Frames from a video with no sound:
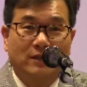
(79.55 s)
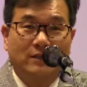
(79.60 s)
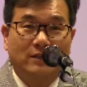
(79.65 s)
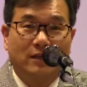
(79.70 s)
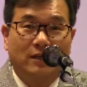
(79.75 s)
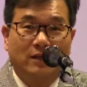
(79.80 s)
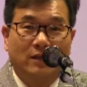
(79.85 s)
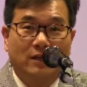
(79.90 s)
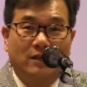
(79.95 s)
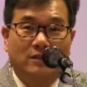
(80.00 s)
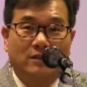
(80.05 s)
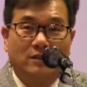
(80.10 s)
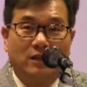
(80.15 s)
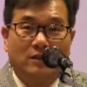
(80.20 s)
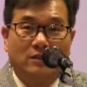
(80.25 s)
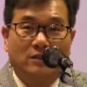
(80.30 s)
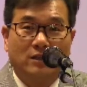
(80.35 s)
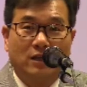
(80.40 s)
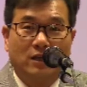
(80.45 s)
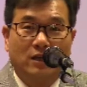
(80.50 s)
이 세
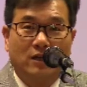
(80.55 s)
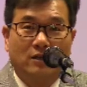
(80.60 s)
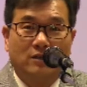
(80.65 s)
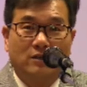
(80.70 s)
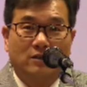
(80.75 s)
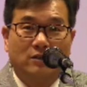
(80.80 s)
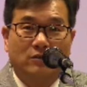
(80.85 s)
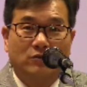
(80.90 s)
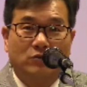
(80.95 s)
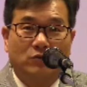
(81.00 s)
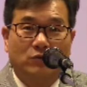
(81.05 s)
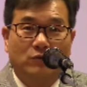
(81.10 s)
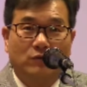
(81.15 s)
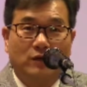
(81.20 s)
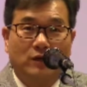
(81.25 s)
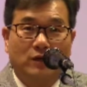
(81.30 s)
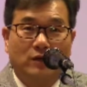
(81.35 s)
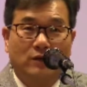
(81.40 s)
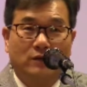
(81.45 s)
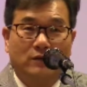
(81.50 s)
가지의 재앙을
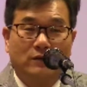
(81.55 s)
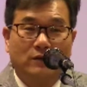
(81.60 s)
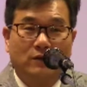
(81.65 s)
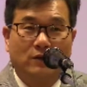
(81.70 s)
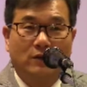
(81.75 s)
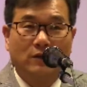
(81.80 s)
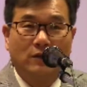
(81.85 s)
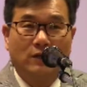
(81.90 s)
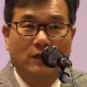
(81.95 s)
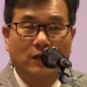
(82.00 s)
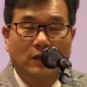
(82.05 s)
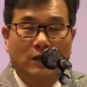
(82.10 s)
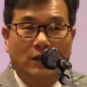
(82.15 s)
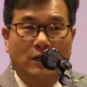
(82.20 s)
통하여서